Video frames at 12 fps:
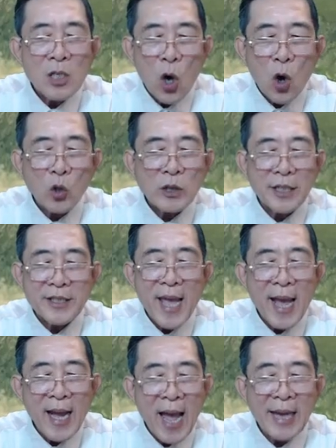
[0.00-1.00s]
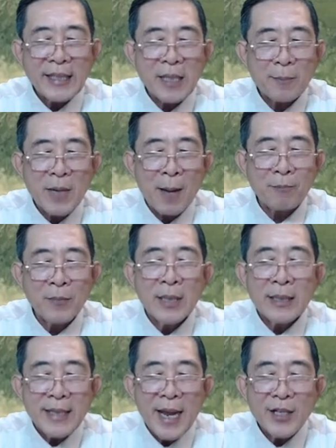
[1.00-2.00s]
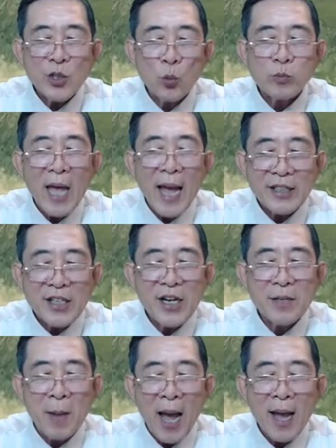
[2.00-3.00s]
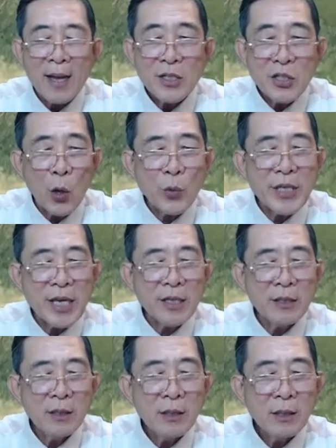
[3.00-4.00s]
còn có thời gian 200 năm để chúng ta chơi mà, dỗ gì?